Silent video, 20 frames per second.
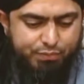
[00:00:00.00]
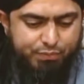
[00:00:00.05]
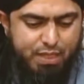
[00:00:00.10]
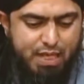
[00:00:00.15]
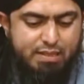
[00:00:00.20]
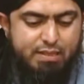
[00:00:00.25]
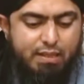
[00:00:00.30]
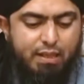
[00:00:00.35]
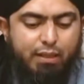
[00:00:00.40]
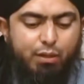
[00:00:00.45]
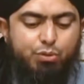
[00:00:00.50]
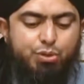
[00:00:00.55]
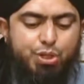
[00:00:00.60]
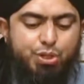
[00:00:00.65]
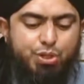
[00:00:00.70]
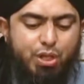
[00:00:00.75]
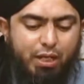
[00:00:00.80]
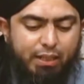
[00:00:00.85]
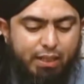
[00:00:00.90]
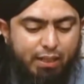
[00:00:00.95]
जैसा कि उसकी
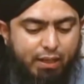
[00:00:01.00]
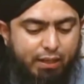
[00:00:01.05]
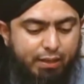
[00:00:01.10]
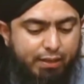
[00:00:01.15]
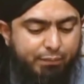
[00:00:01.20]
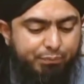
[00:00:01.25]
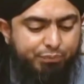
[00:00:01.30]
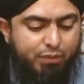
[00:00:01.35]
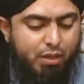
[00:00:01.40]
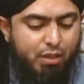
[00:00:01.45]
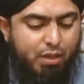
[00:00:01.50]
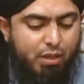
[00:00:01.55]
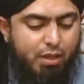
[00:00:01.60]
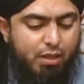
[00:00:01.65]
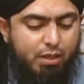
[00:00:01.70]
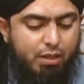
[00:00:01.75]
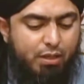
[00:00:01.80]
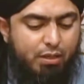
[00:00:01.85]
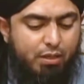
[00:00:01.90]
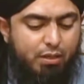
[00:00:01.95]
शान के लायक
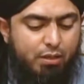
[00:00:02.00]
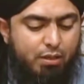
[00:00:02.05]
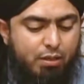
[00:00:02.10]
है